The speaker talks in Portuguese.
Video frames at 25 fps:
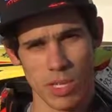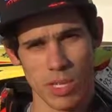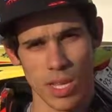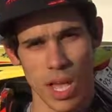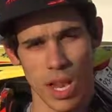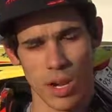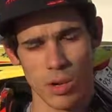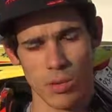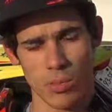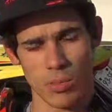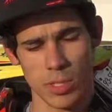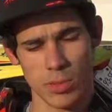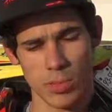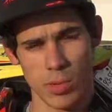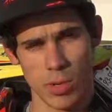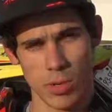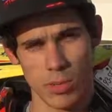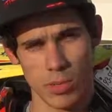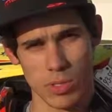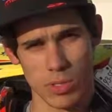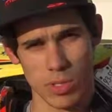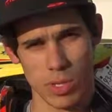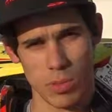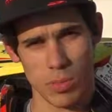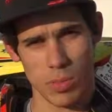em algumas
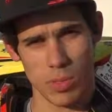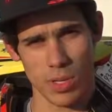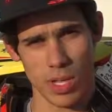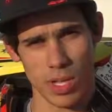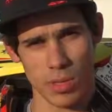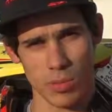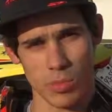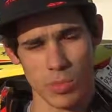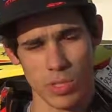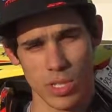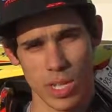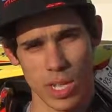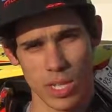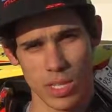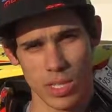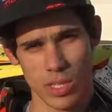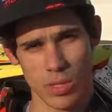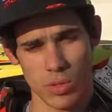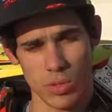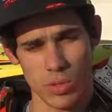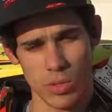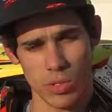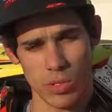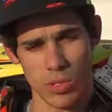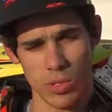provas do Campeonato Mundial de
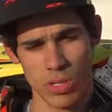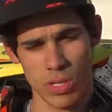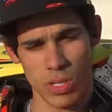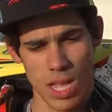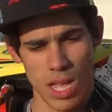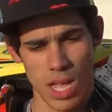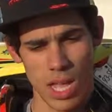Enduro.